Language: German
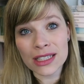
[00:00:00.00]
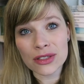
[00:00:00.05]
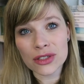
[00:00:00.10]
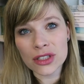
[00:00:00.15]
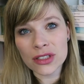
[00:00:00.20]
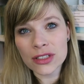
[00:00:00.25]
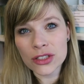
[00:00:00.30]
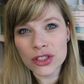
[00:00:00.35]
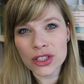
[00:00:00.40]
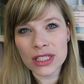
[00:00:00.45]

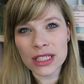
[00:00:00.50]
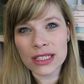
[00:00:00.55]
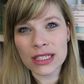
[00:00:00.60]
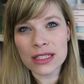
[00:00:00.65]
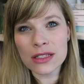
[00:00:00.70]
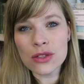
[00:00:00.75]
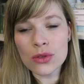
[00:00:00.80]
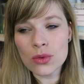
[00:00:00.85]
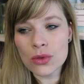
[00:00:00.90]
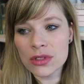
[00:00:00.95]
Ich, ich, stehe
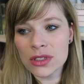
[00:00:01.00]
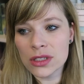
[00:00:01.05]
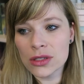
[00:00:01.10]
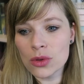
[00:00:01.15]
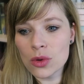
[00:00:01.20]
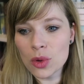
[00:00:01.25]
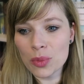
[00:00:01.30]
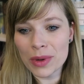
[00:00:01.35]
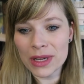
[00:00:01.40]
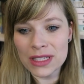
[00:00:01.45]
dann so unter
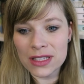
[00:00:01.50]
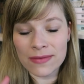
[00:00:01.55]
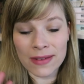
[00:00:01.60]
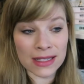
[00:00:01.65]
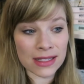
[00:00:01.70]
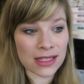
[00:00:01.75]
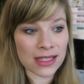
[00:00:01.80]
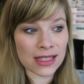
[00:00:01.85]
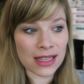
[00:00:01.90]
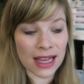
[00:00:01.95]
Druck bei
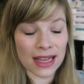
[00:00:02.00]
20,